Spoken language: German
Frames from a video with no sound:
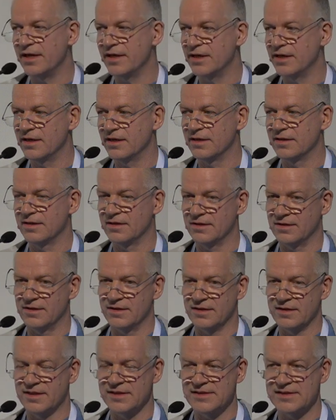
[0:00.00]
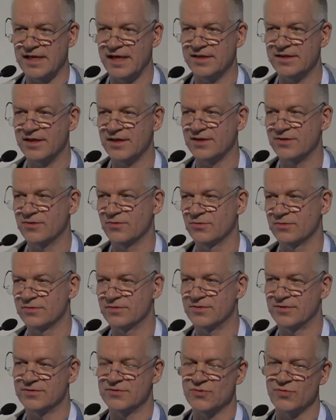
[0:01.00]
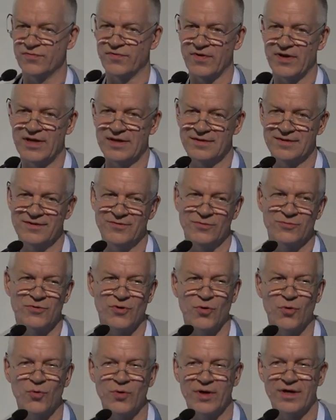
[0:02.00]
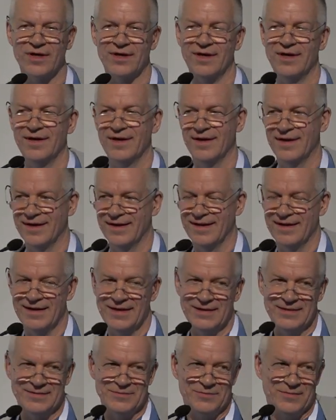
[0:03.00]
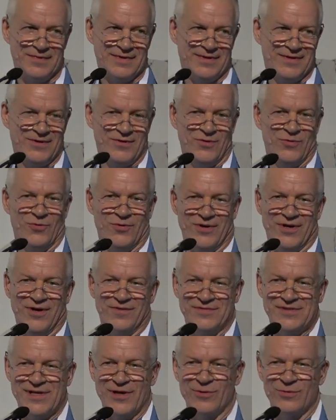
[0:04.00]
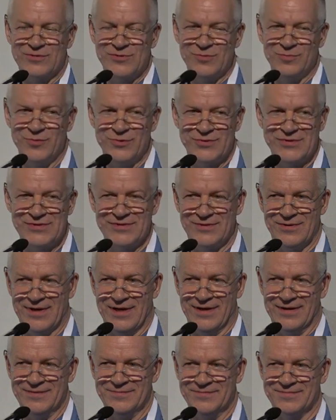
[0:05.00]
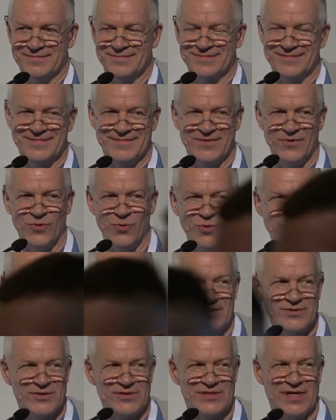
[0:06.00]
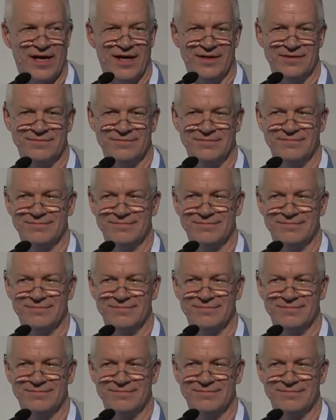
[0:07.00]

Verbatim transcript: hier äh, gesättigt und zufrieden und ruhig, ohne aufs Klo zu müssen oder hungrig zu sein.